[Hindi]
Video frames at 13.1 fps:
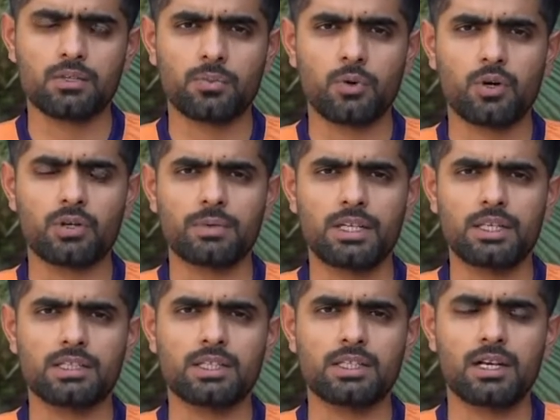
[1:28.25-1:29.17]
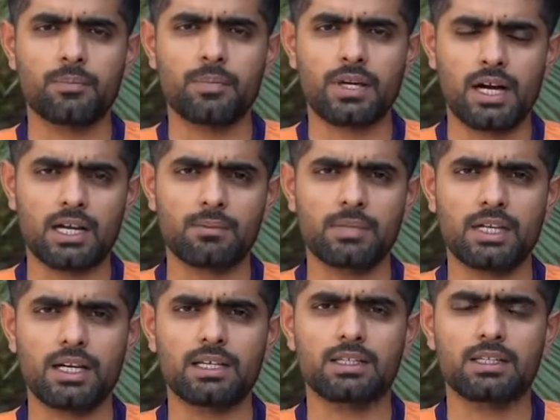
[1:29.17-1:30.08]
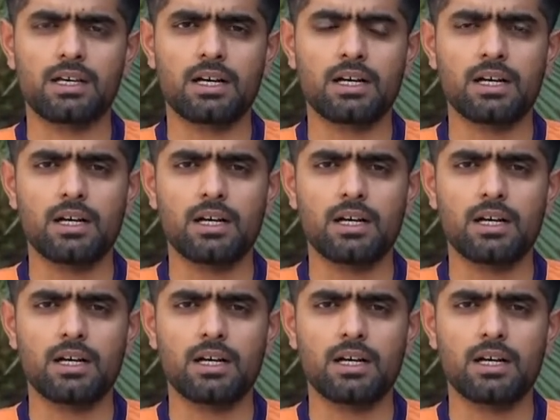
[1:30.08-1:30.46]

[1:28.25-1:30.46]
सपोर्ट मिली इतना प्यार मिला इतना